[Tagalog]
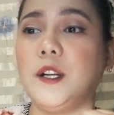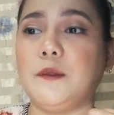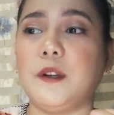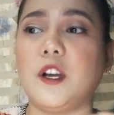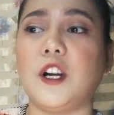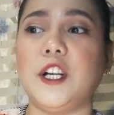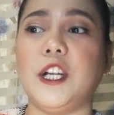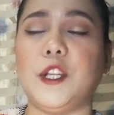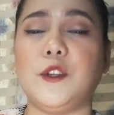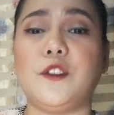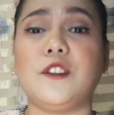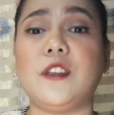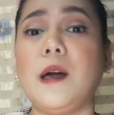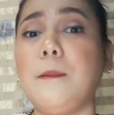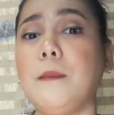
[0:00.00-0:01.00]
regarding to
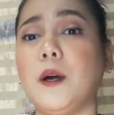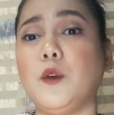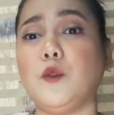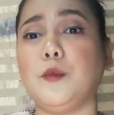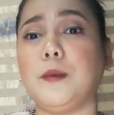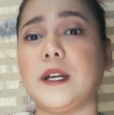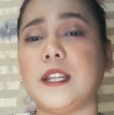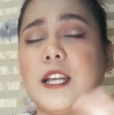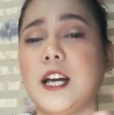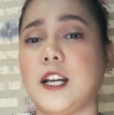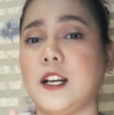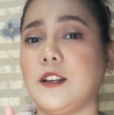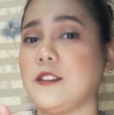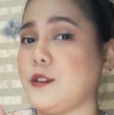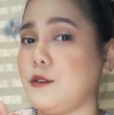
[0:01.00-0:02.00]
Sam Pangubat
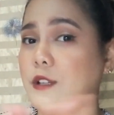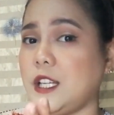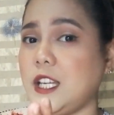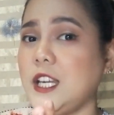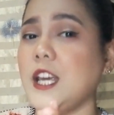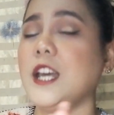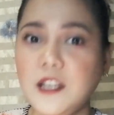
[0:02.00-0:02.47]
hanggang sa huli.